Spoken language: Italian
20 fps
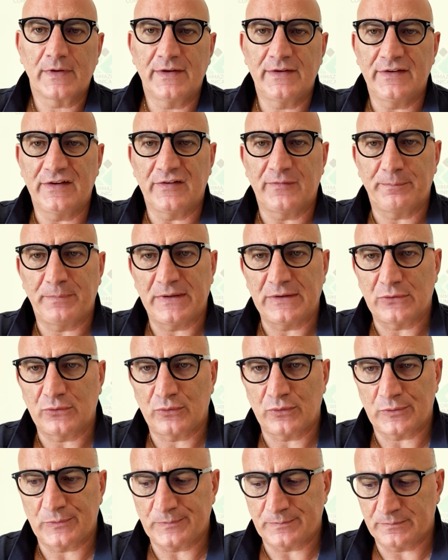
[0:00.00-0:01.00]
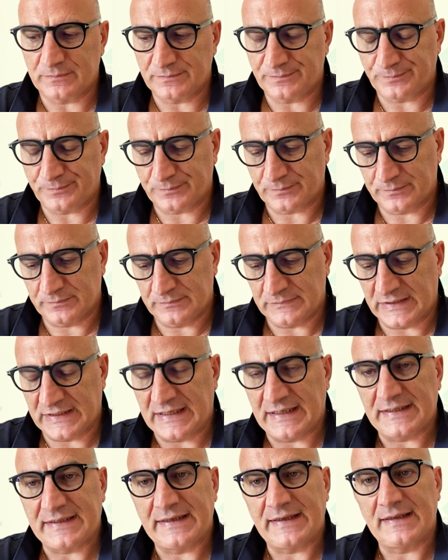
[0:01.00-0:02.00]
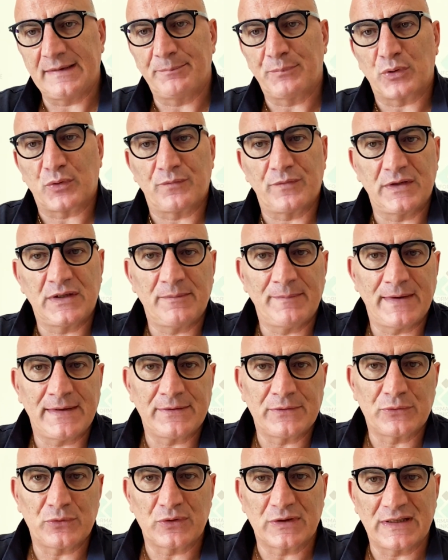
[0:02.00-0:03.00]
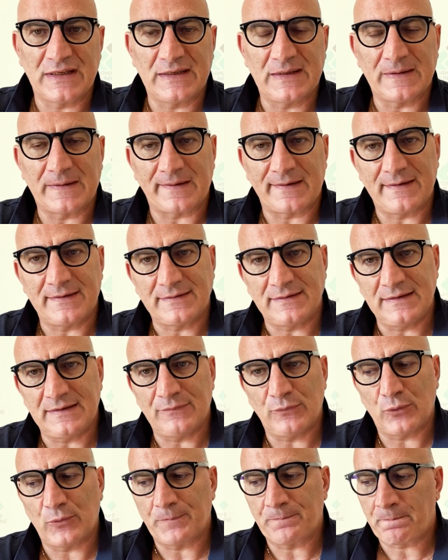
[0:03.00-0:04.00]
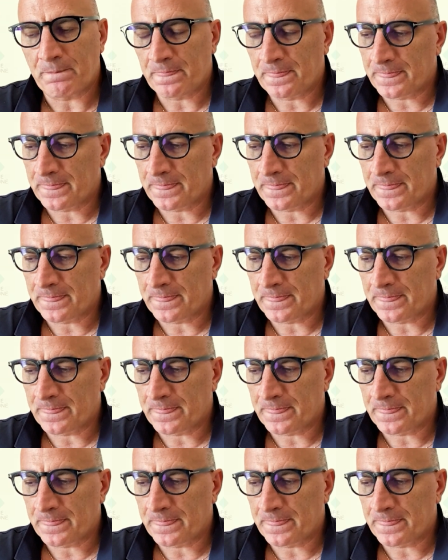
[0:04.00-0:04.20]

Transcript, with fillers: rispetto magari al provvedimento che è relativo